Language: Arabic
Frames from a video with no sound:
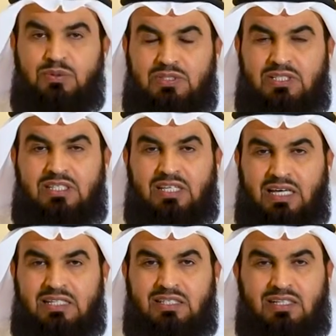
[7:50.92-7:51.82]

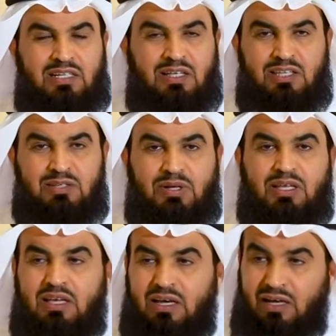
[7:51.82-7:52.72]
نؤتيه أجرا عظيما
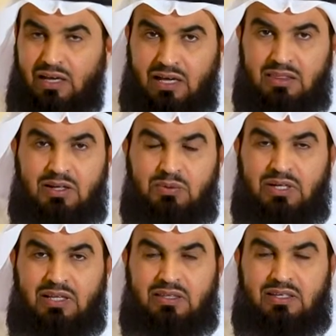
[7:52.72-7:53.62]
هذا هو
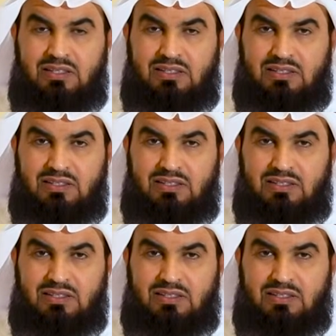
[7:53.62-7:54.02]
الذي